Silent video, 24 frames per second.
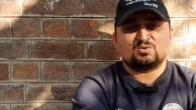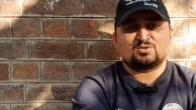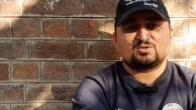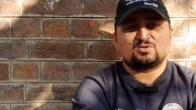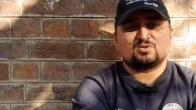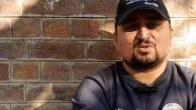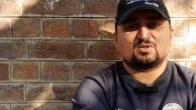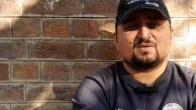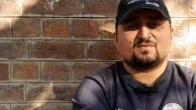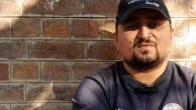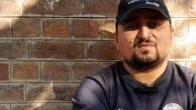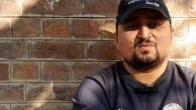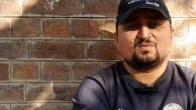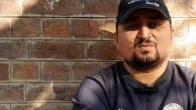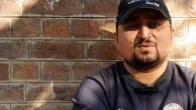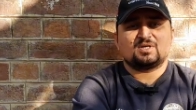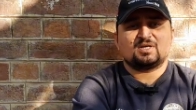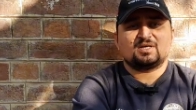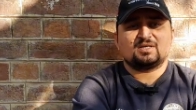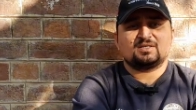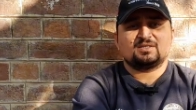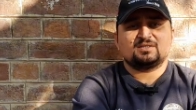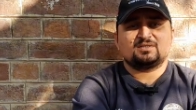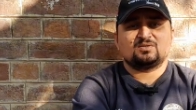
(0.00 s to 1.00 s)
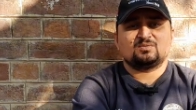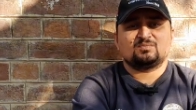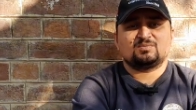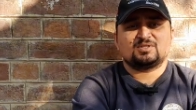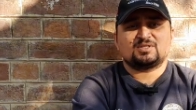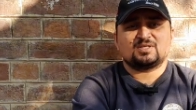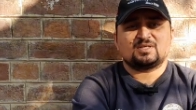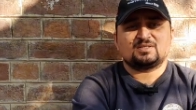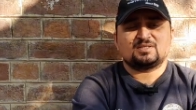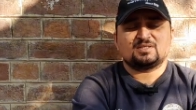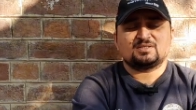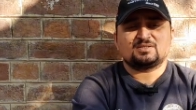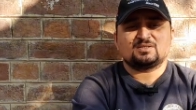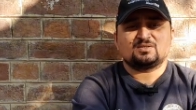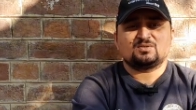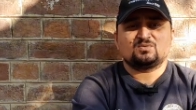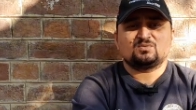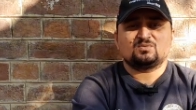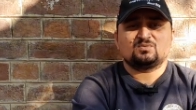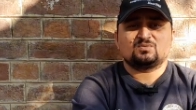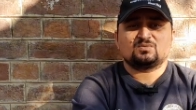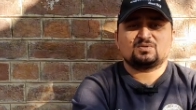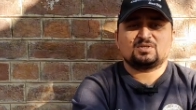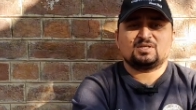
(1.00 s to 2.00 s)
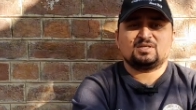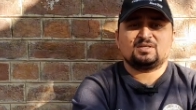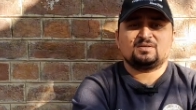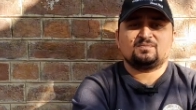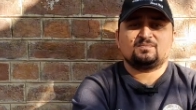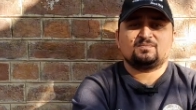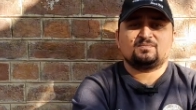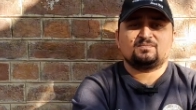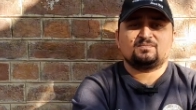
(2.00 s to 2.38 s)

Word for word: दोस्तों के फ़ोन आ रहे थे तो बताता चलूँ कि